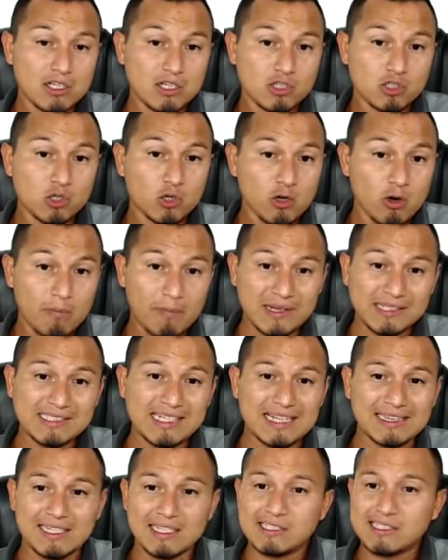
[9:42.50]
Sono
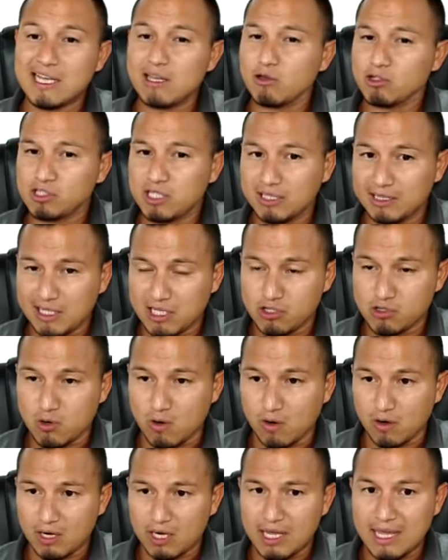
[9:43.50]
passati sei o sette
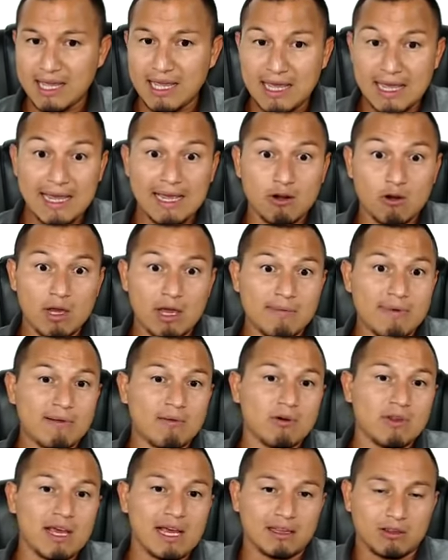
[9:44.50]
giorni e noi
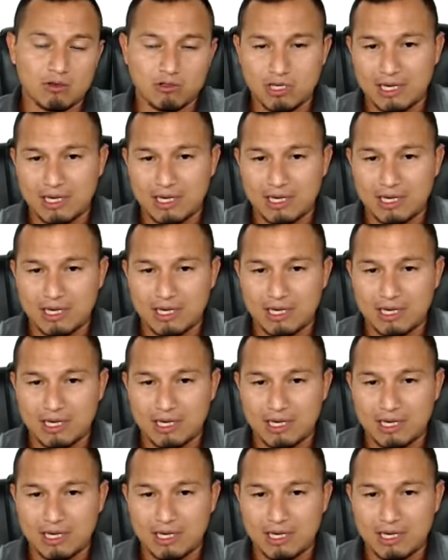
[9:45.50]
abbiamo detto,